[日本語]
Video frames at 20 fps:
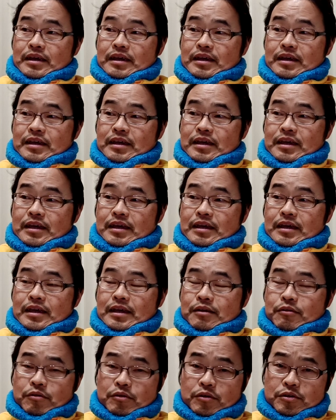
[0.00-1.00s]

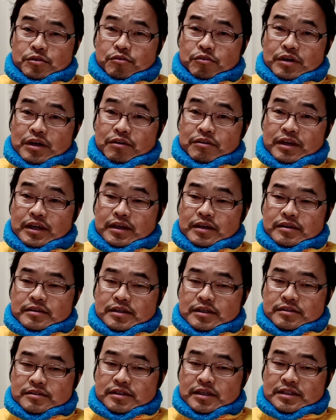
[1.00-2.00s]
えー、この動画をね、
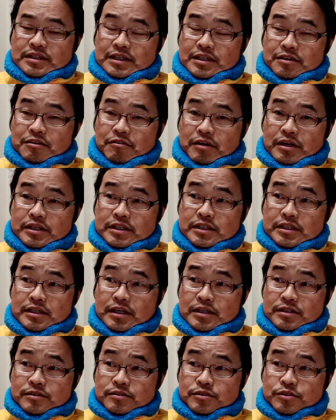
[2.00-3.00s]
撮影しているのが1
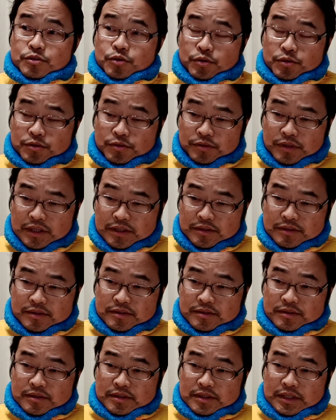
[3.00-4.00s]
月上旬で
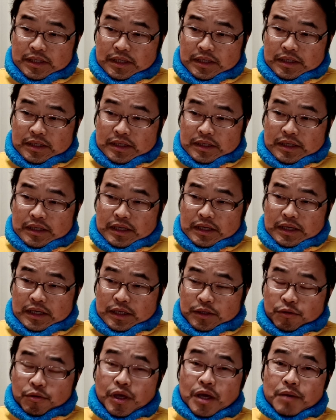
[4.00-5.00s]
す。
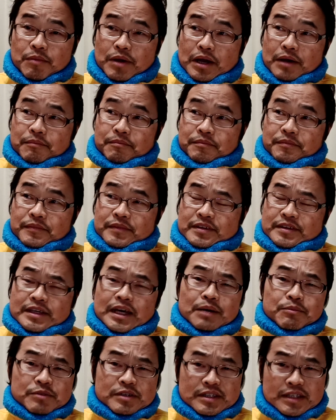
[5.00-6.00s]
えー、富山、
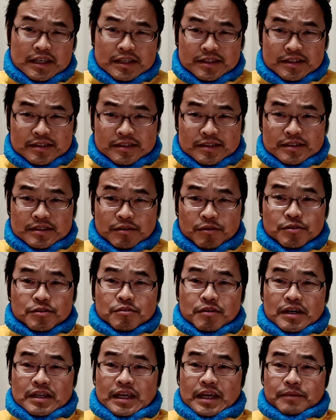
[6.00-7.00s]
寒いです、本
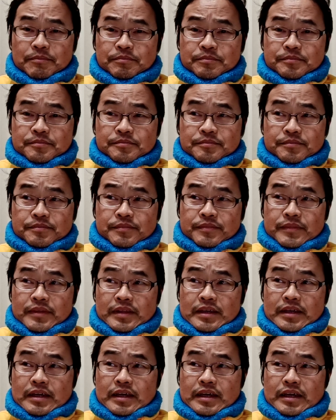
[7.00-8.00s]
当はね。
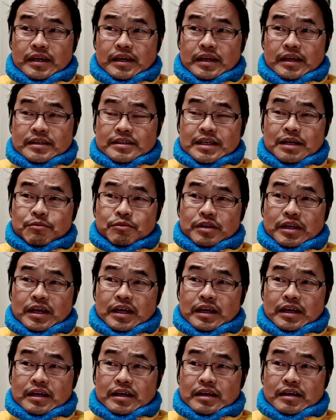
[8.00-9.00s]
えー、しかも
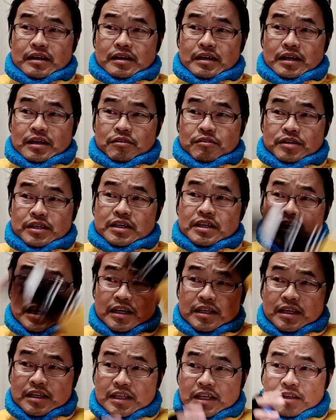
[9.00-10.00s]
ね、あの2
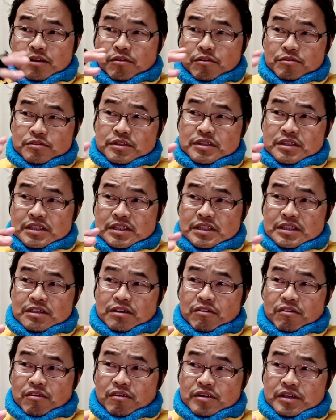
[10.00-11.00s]
階建てのうち
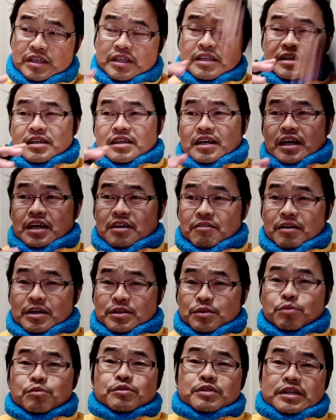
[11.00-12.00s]
の1階は
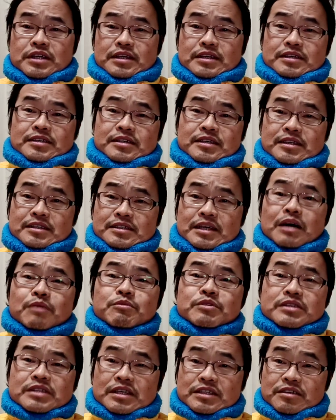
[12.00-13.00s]
特に
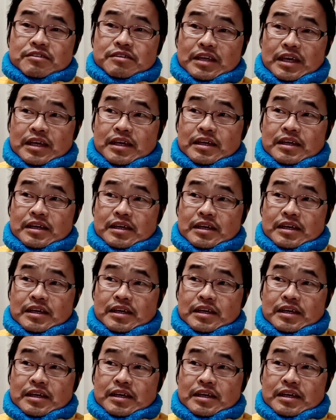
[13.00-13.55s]
寒いんですよね。